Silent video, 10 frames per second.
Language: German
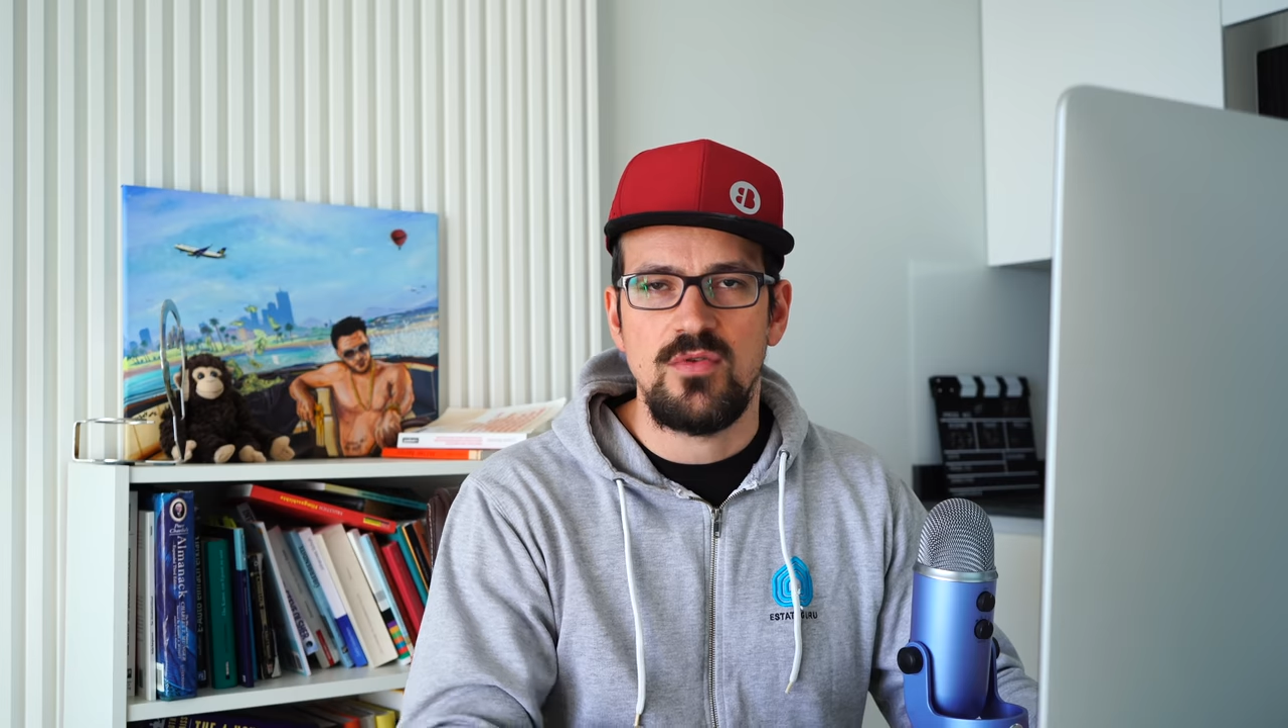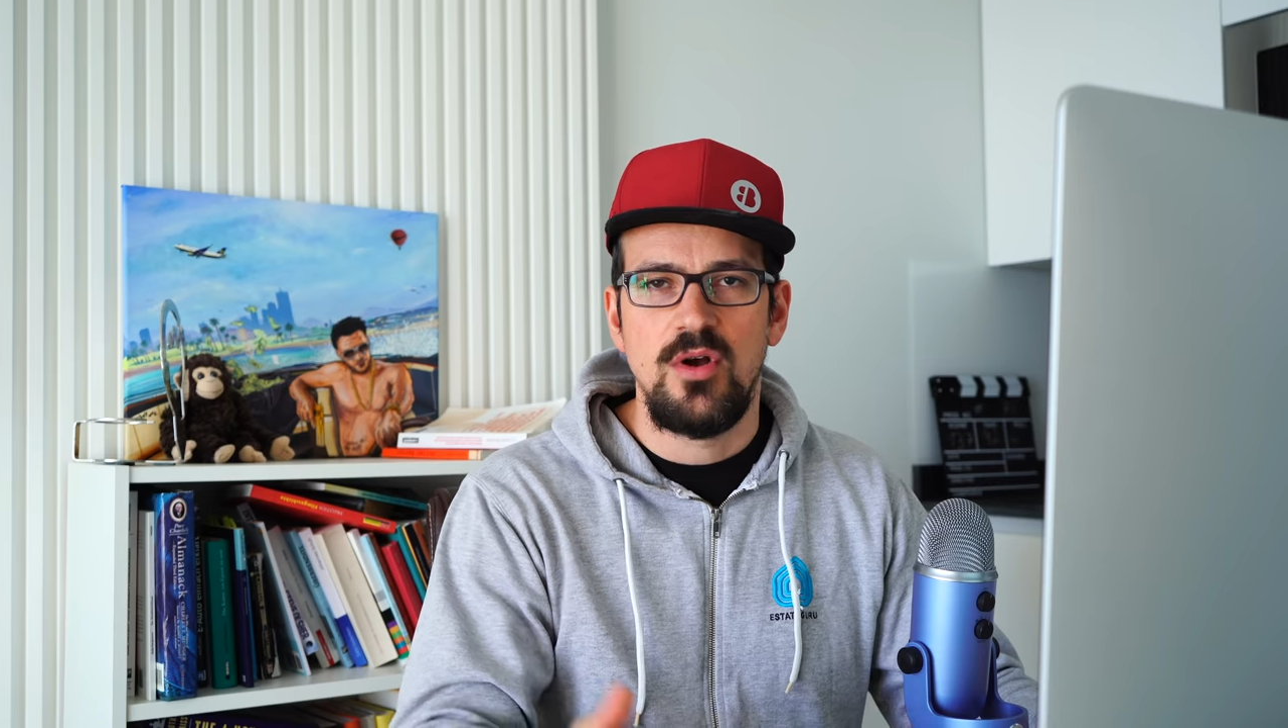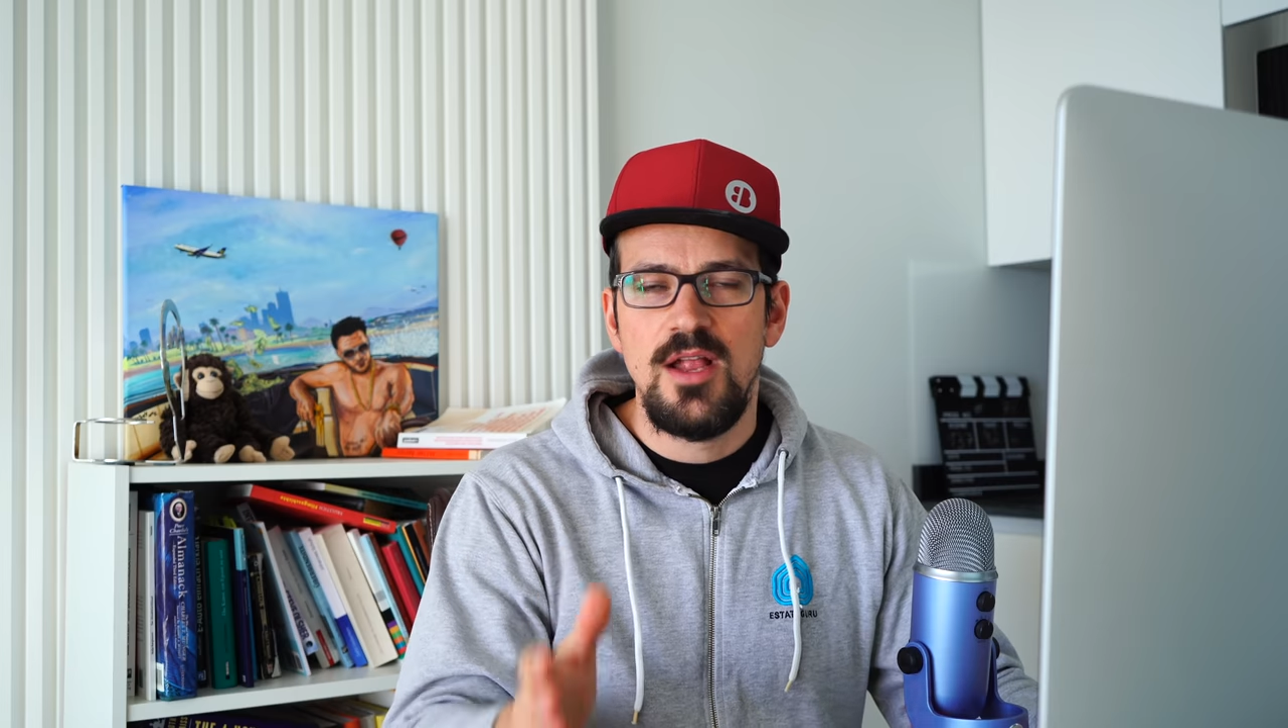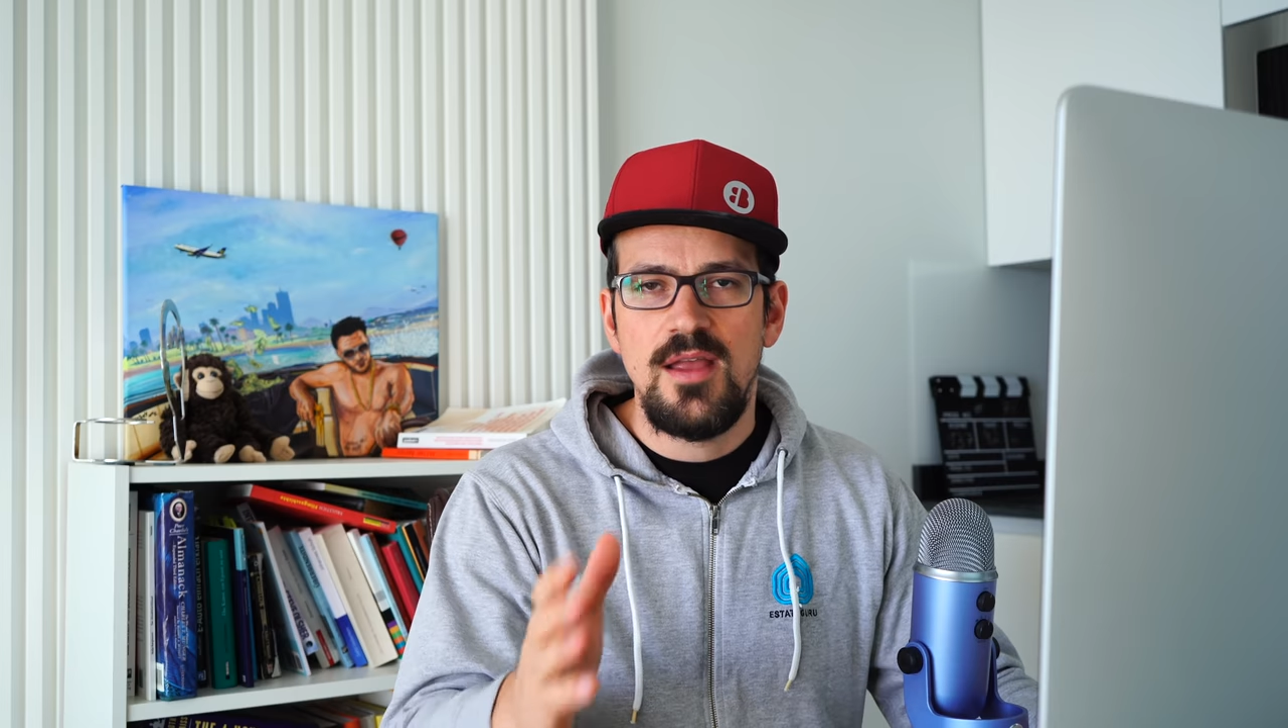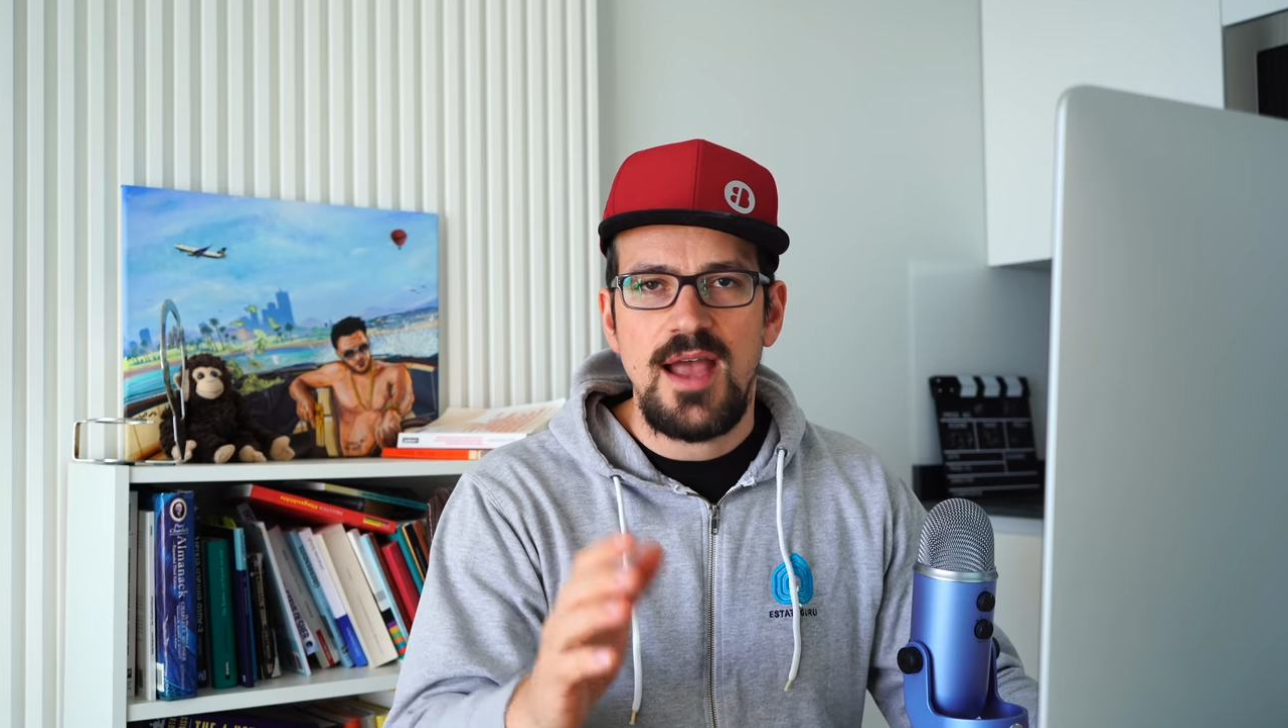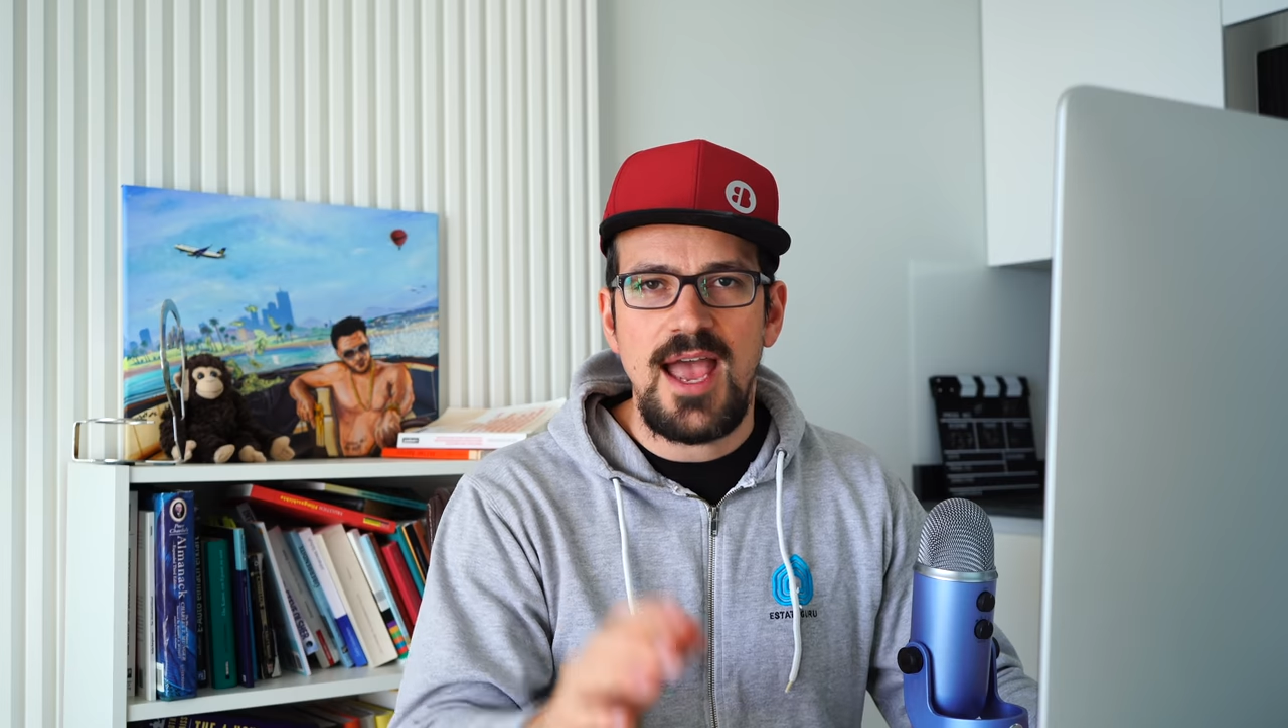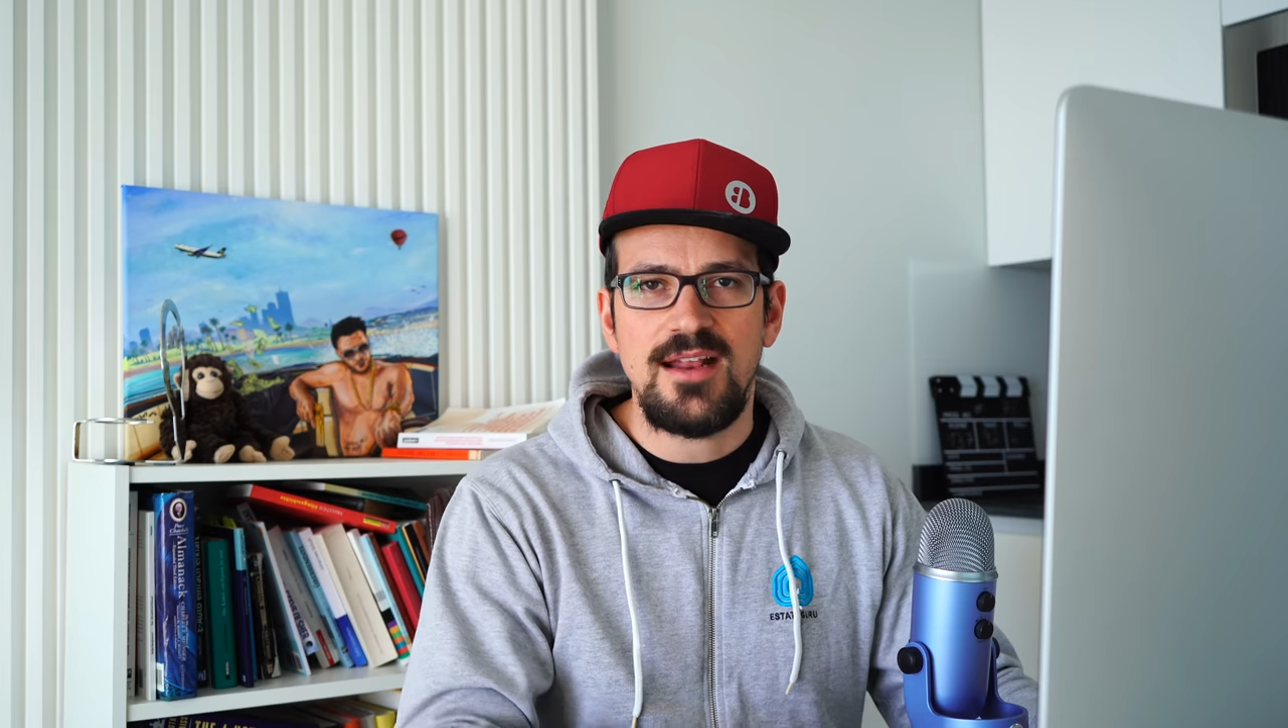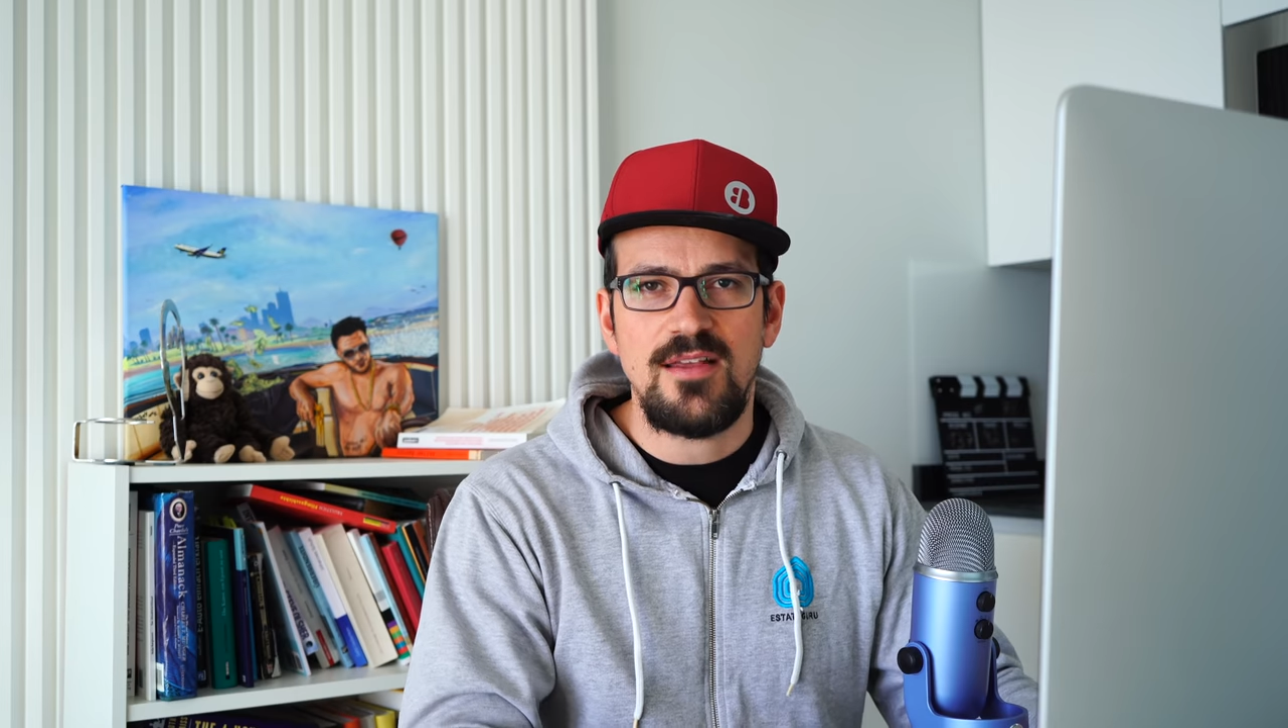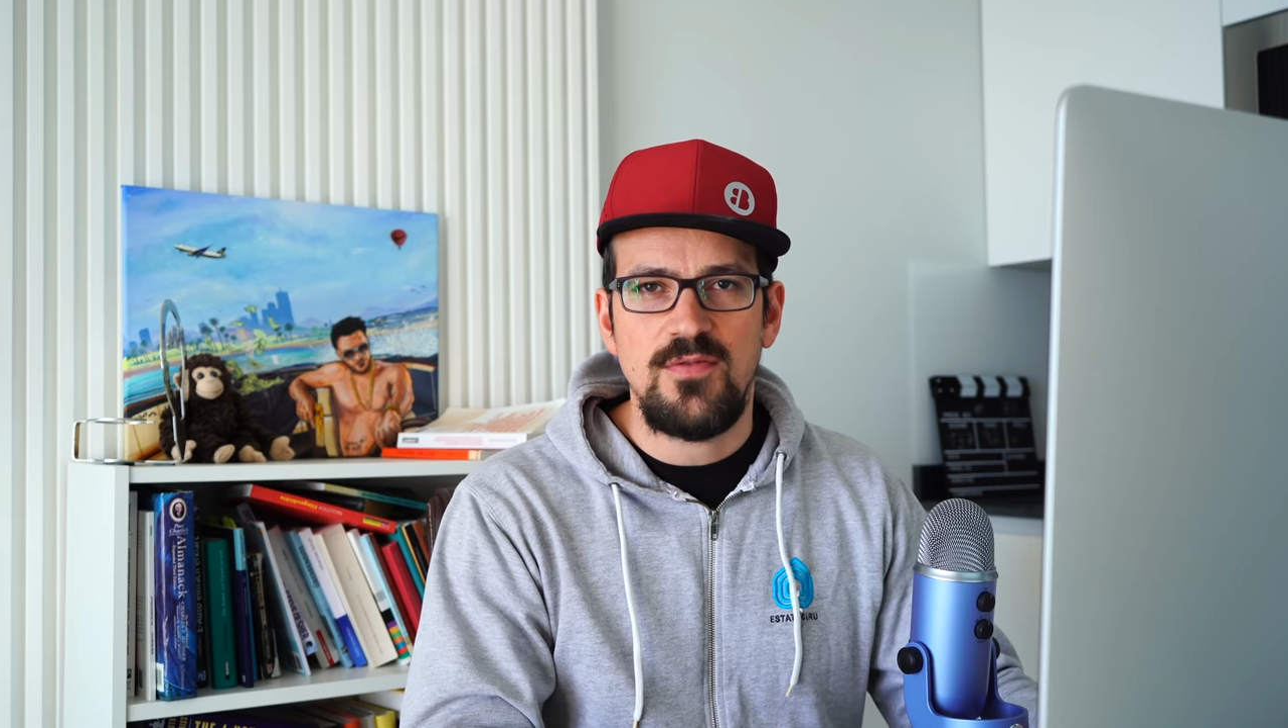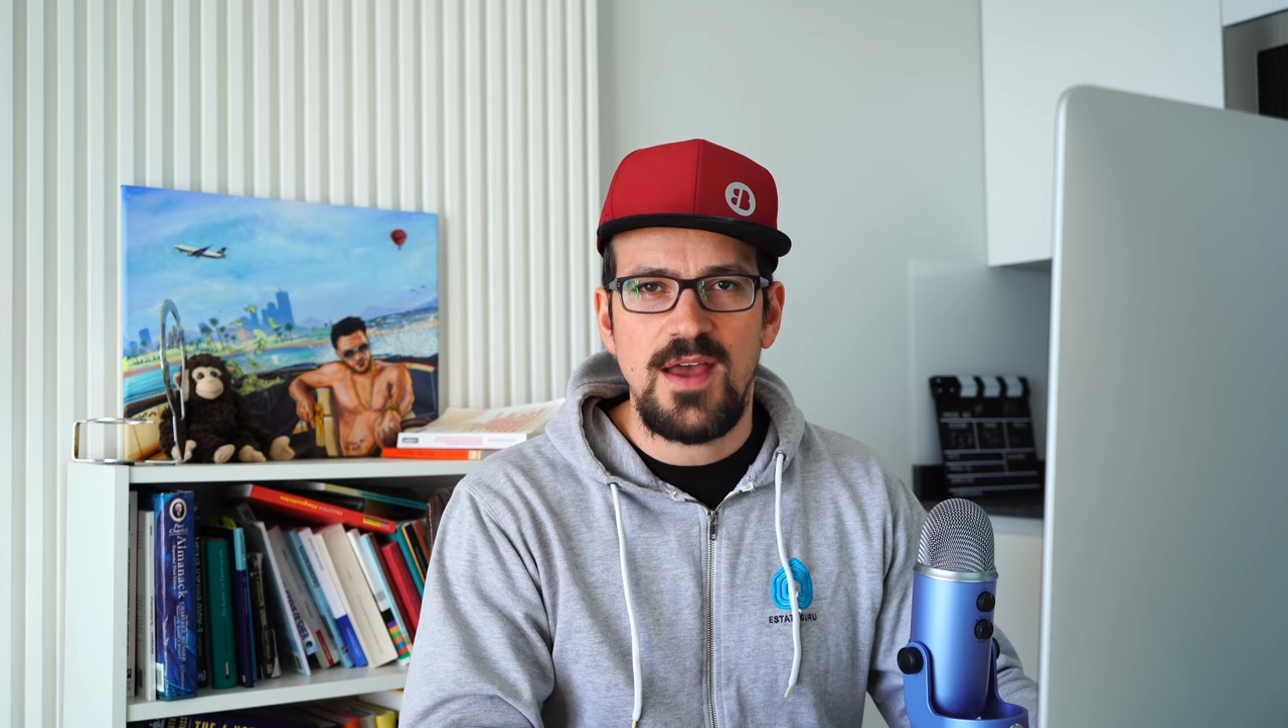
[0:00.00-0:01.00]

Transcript: also eigentlich